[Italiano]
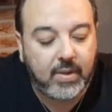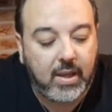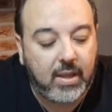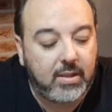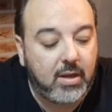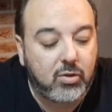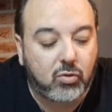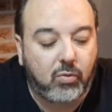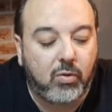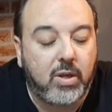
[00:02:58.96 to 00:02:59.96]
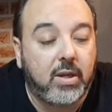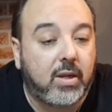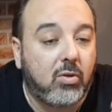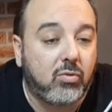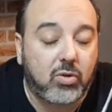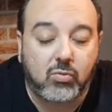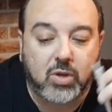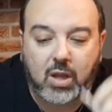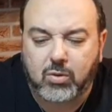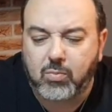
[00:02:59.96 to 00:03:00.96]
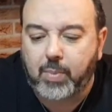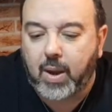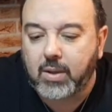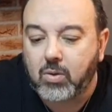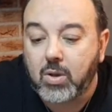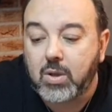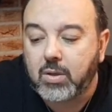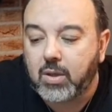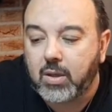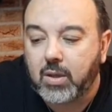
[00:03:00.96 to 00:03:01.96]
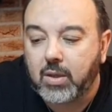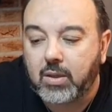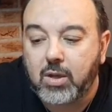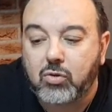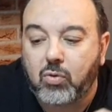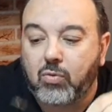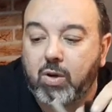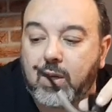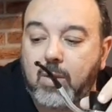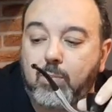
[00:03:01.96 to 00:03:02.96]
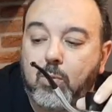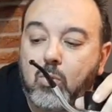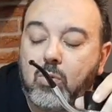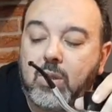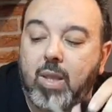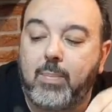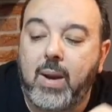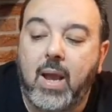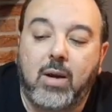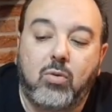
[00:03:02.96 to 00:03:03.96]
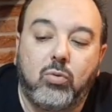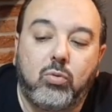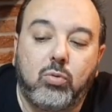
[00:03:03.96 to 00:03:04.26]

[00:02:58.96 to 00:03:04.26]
e degli scovolini che io ne ho già usati un paio, eh, degli scovolini. In più il dépliant con